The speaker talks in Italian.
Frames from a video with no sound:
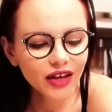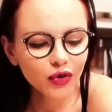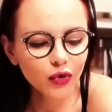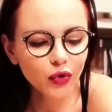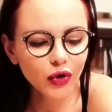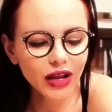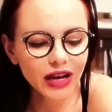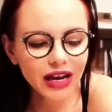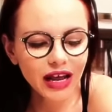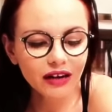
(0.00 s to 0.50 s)

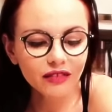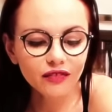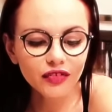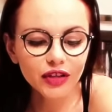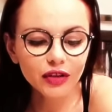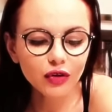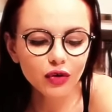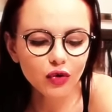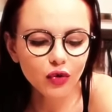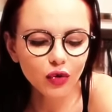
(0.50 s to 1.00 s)
quella al
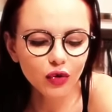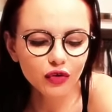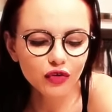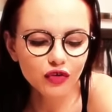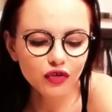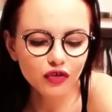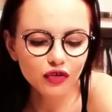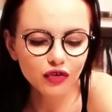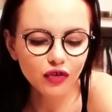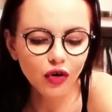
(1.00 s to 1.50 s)
vino
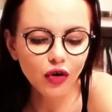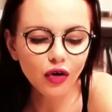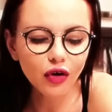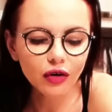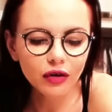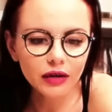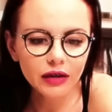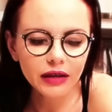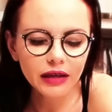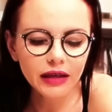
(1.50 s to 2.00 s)

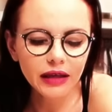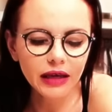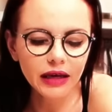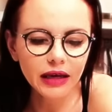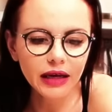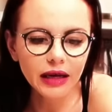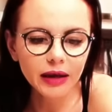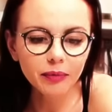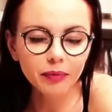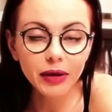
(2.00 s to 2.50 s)
rosso
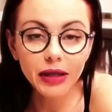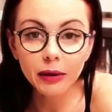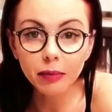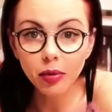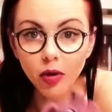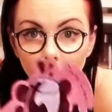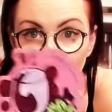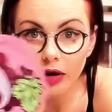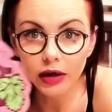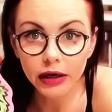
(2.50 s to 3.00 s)
eh, per i
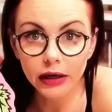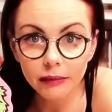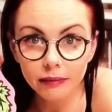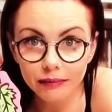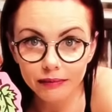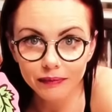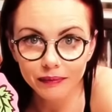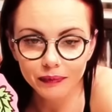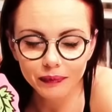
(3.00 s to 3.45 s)
pori,